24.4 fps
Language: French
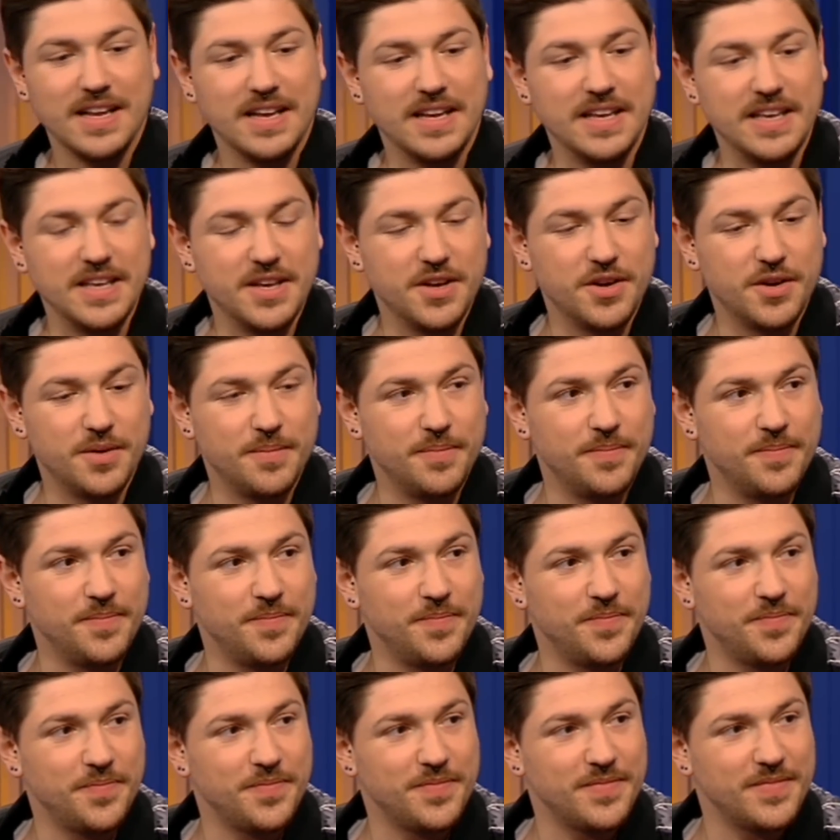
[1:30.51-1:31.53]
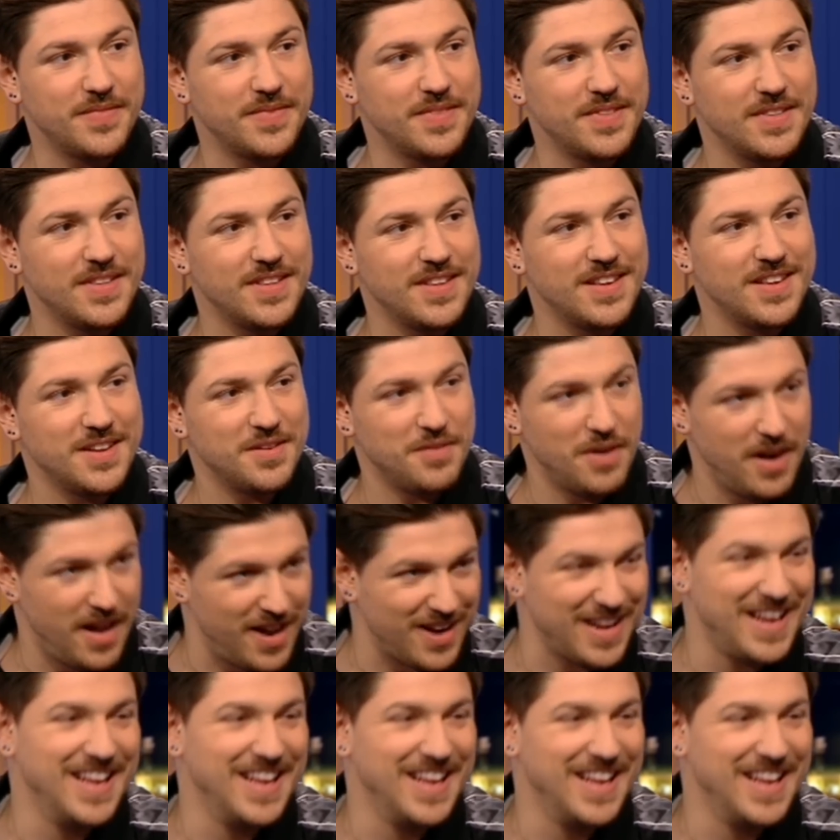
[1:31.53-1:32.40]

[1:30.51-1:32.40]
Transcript: Et, vous avez piqué euh, à l'Elysée. Voilà,